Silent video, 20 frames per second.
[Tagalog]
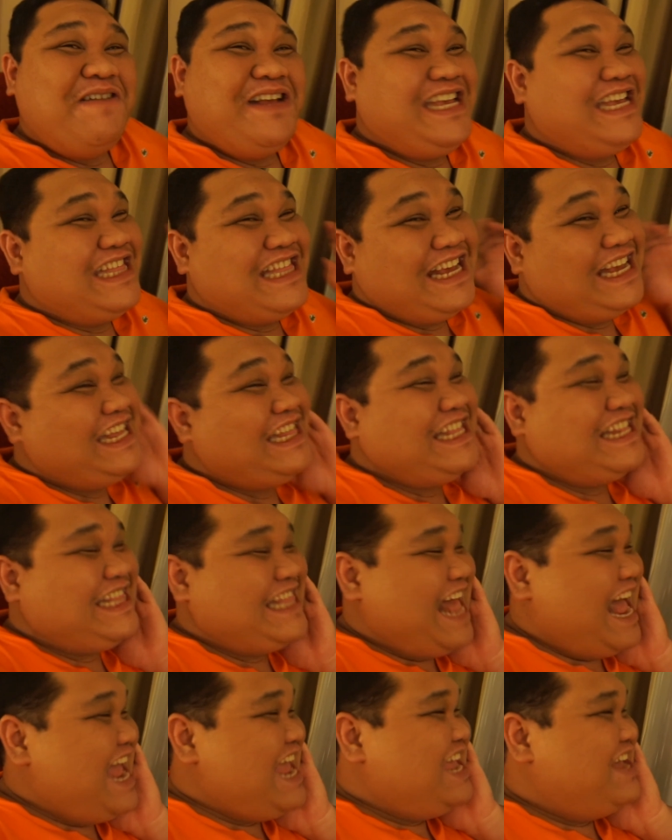Magkita-kita
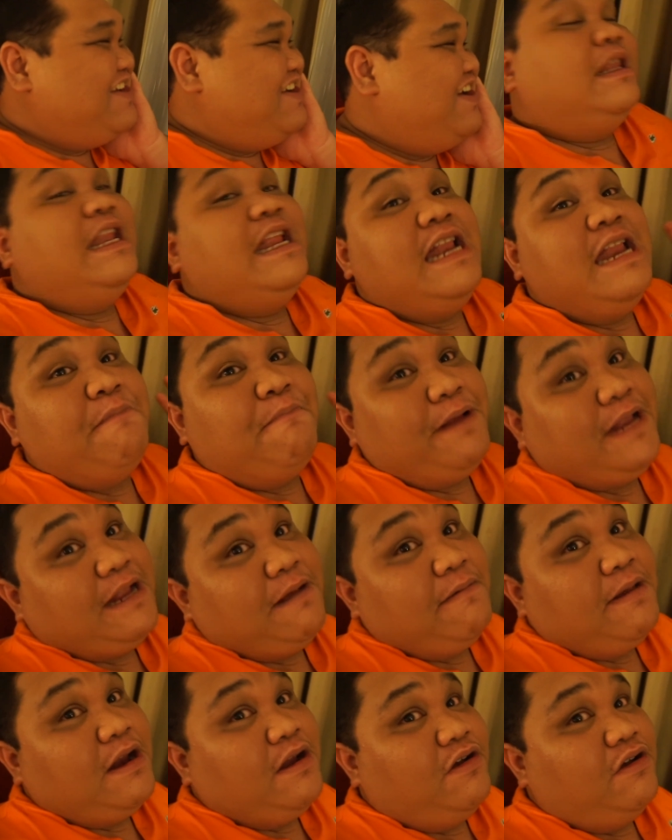tayo. Lilipat
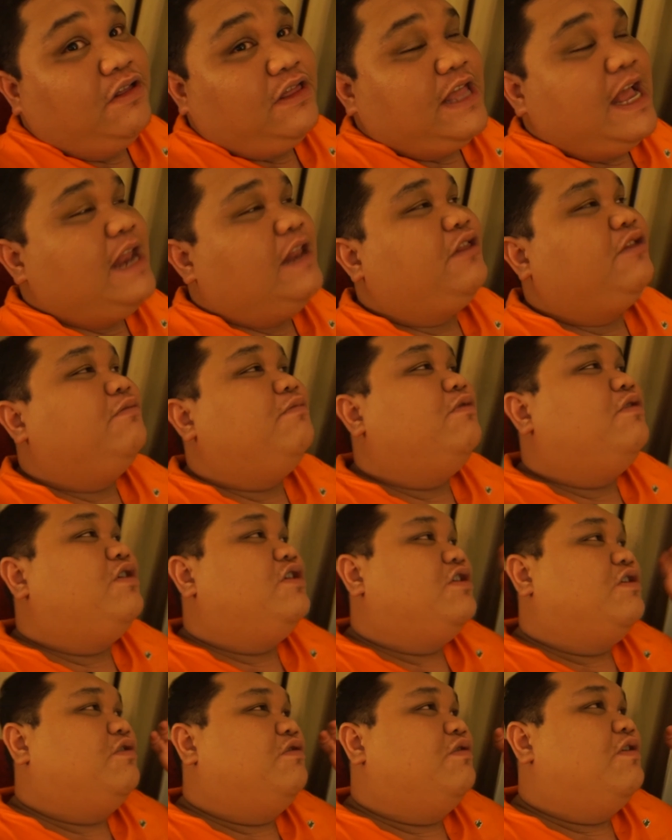kami ng hotel
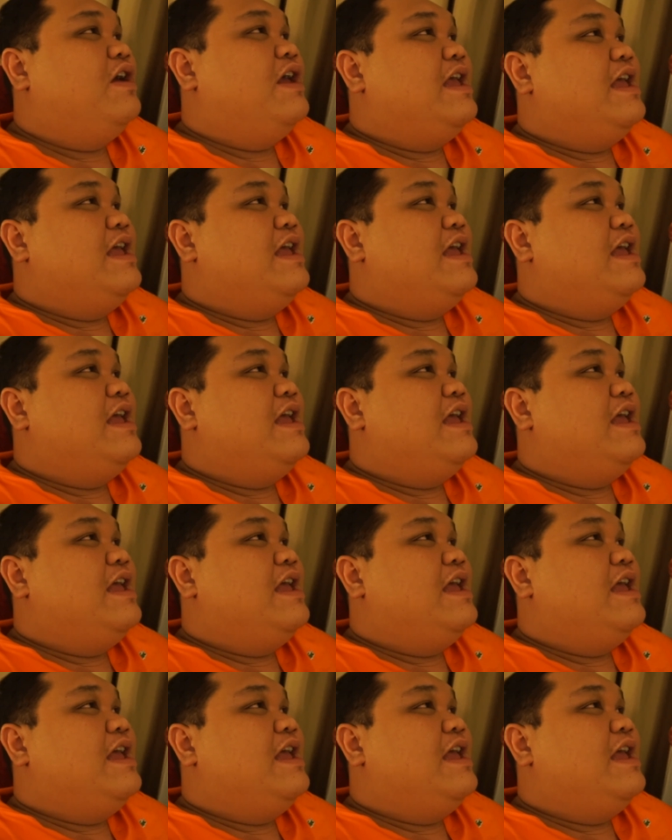tomorrow